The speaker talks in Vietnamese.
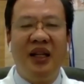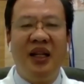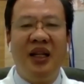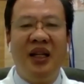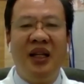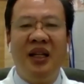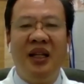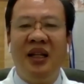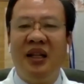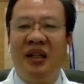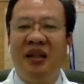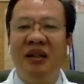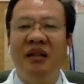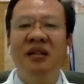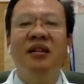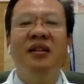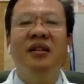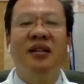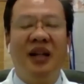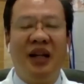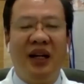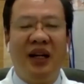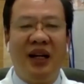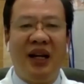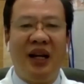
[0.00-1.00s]
thì
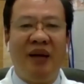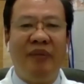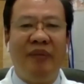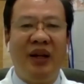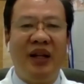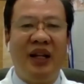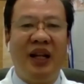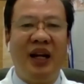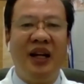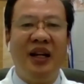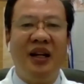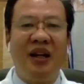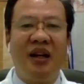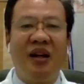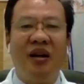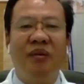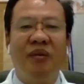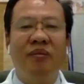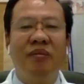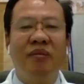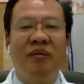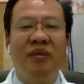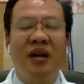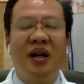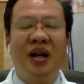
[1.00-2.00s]
thường á là mình thấy nó
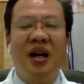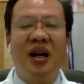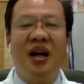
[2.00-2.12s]
không